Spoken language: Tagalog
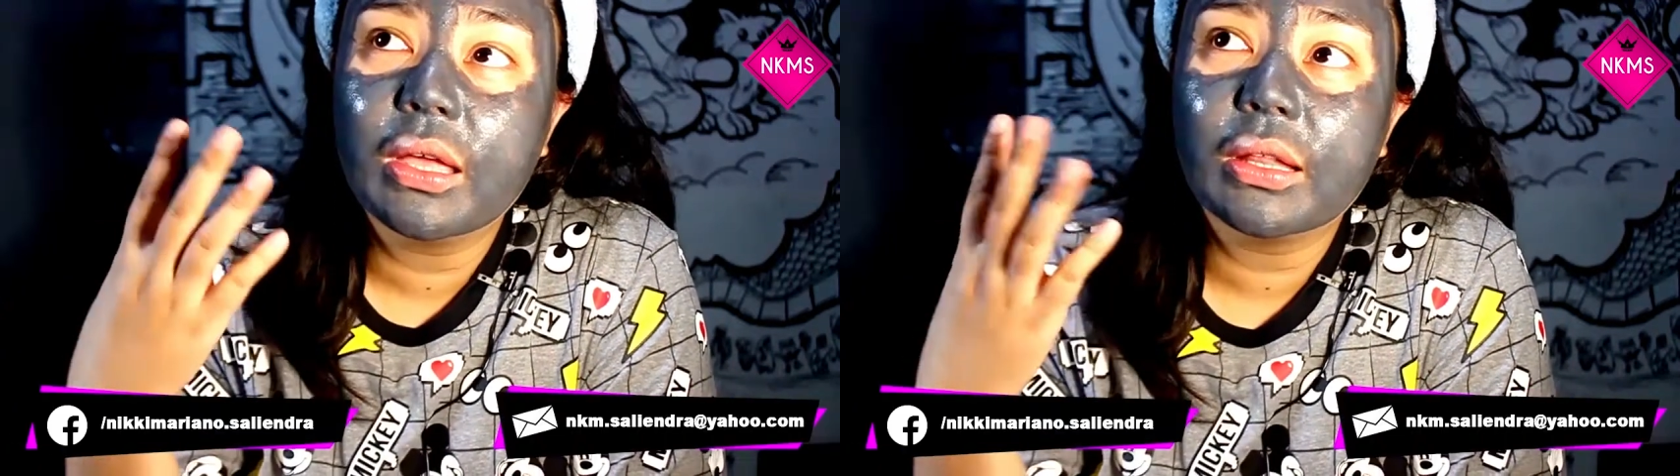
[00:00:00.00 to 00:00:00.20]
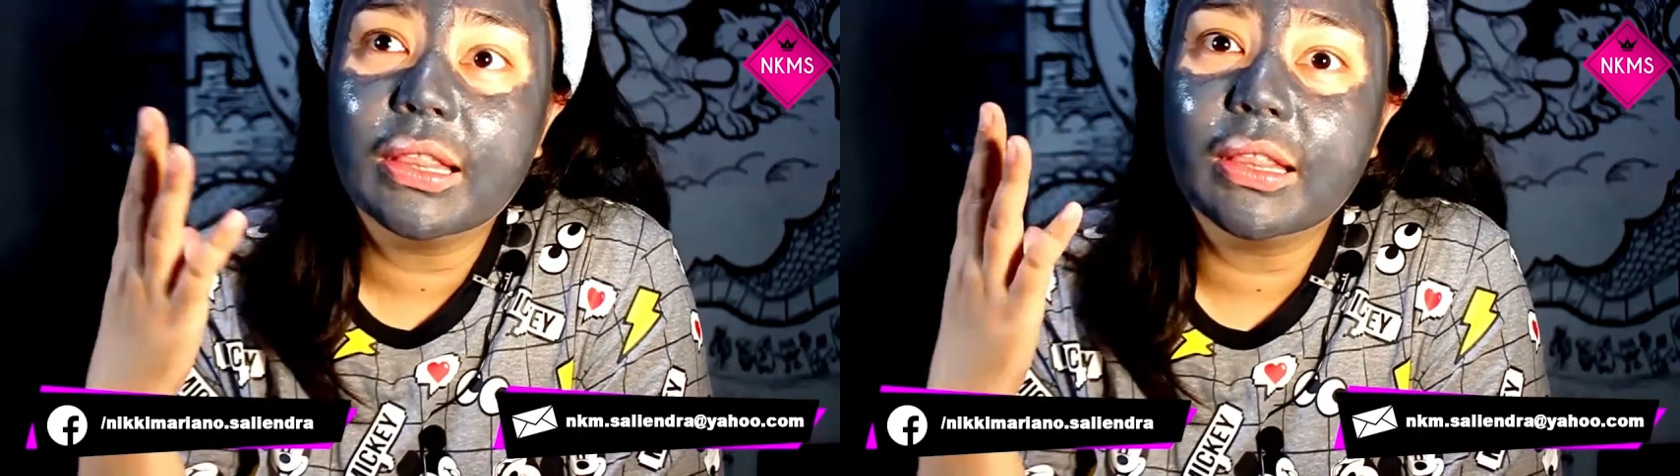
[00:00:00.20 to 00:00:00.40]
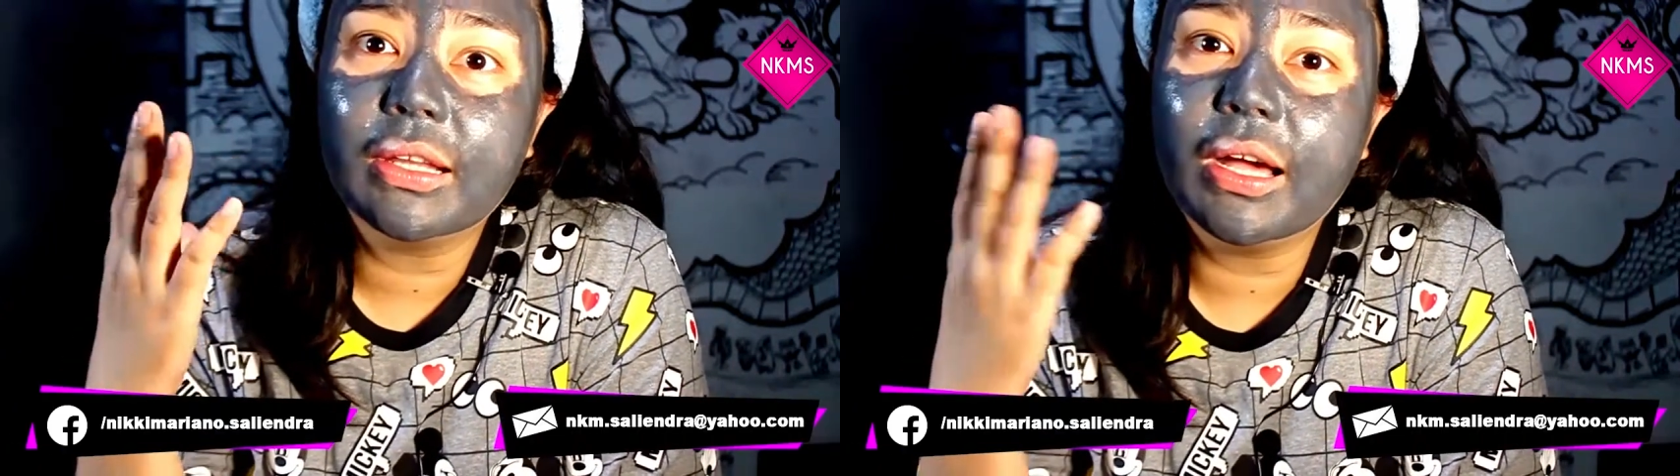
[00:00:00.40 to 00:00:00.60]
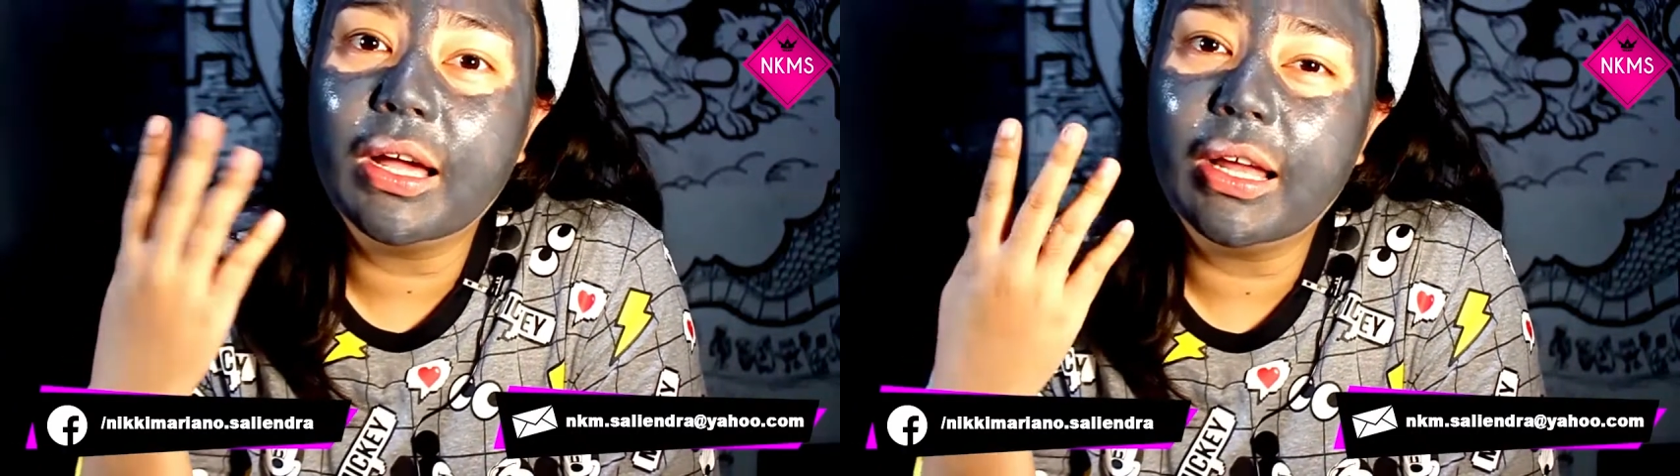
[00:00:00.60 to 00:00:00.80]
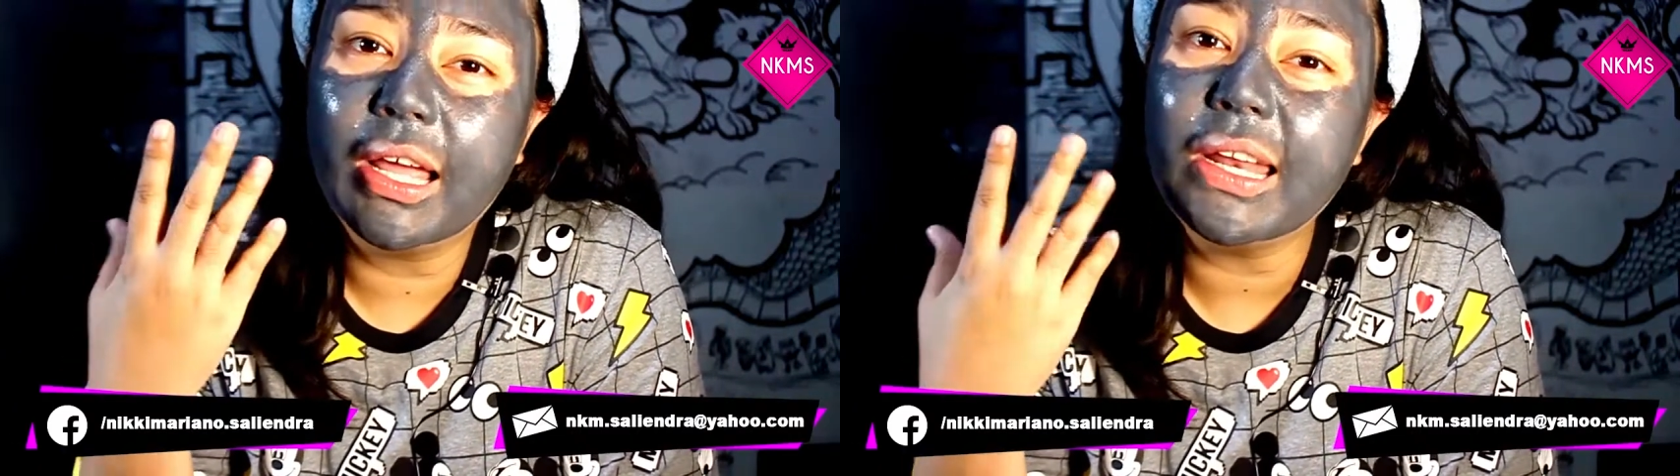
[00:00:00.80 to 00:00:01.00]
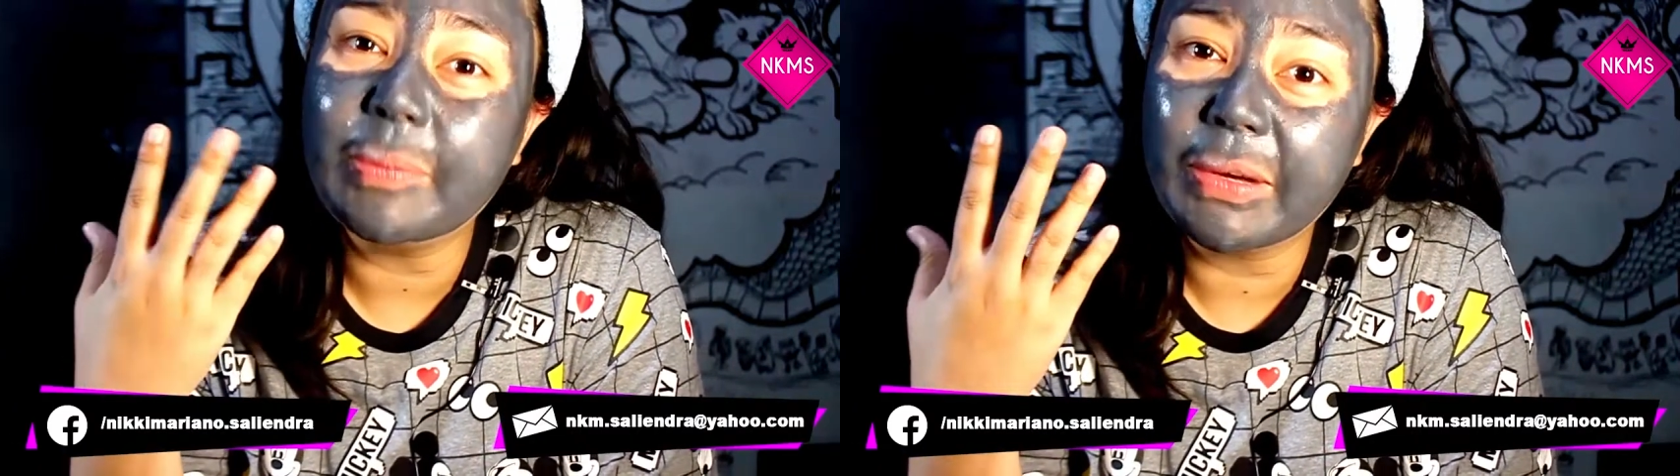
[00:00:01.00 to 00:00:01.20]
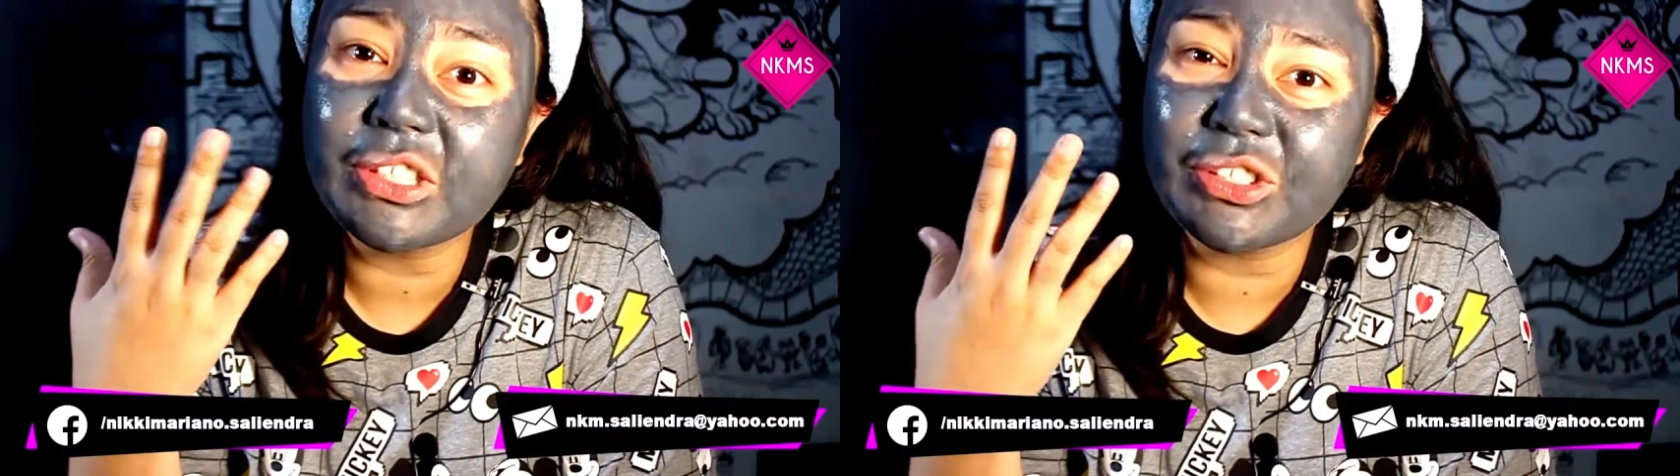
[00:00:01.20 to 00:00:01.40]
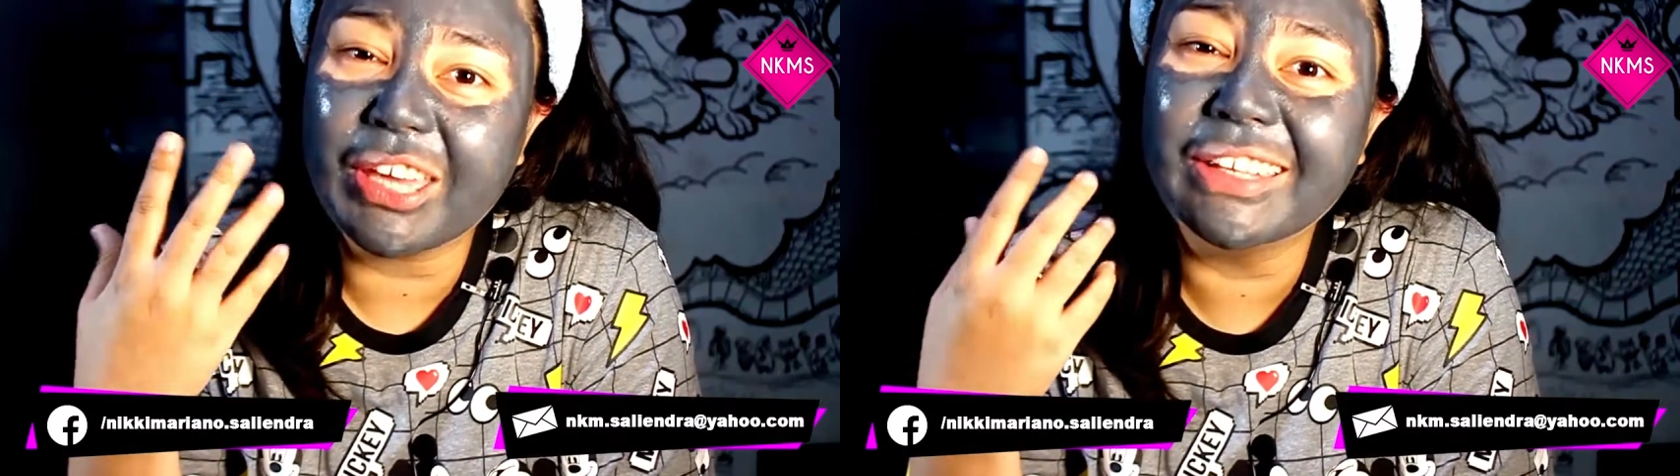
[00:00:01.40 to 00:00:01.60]
uh, lalabas
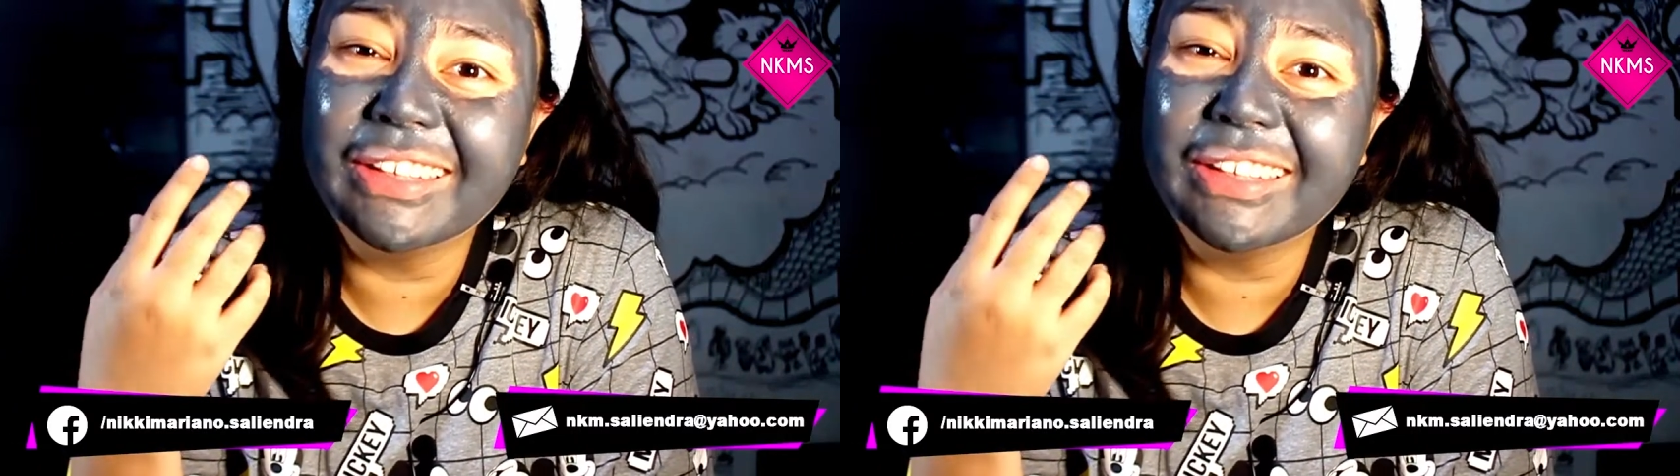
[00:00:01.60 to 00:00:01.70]
dyan.